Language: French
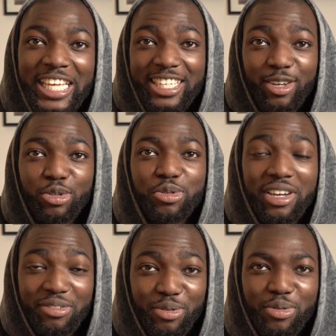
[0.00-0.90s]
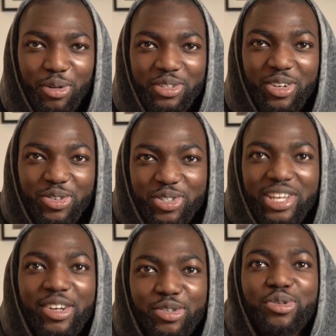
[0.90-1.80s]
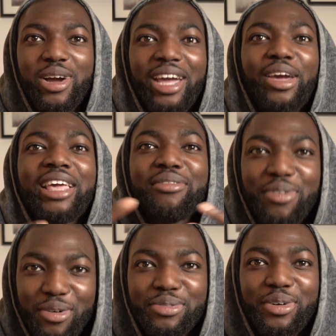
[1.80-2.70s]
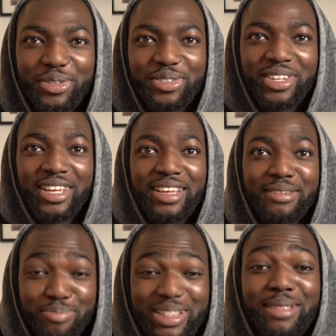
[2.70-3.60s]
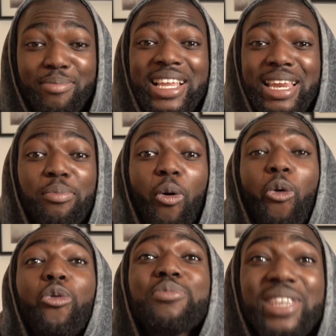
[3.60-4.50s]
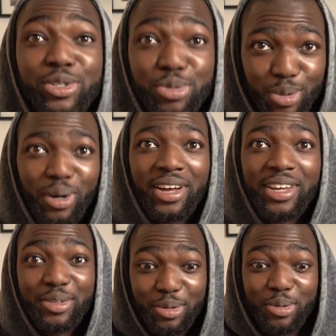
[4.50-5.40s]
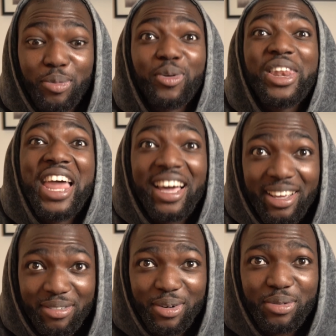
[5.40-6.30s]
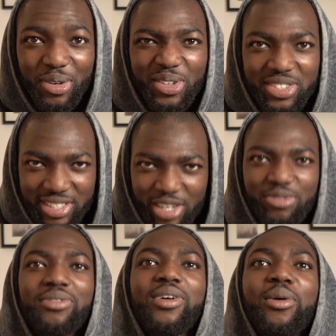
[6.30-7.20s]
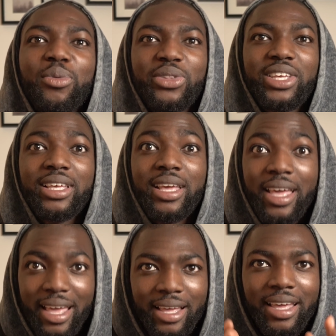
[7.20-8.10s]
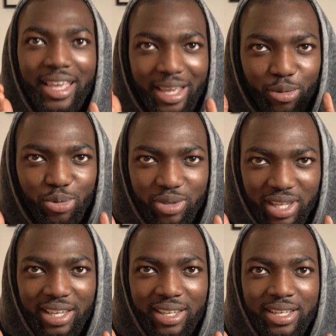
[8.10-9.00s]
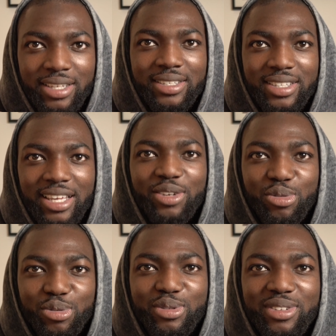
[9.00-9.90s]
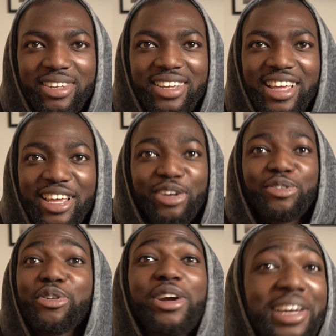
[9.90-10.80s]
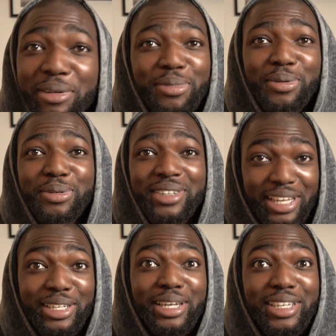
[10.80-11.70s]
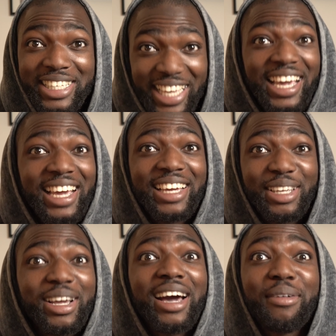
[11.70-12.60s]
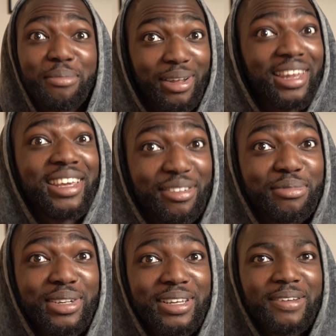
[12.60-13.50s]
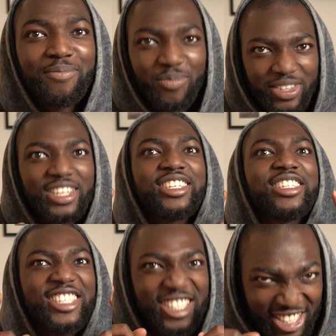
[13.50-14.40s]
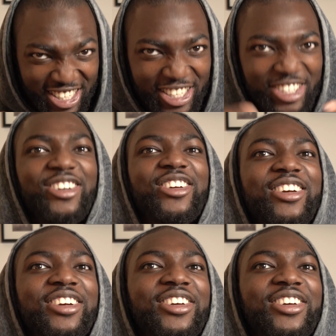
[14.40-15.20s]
C'est quand je suis arrivé en France. Quand je, quand je suis arrivé en France, mais les premiers jours de, mon arrivée en France, c'est ça que je vais vous raconter. Écoutez, c'est juste incredible. yeah, you gotta believe me. Jingle.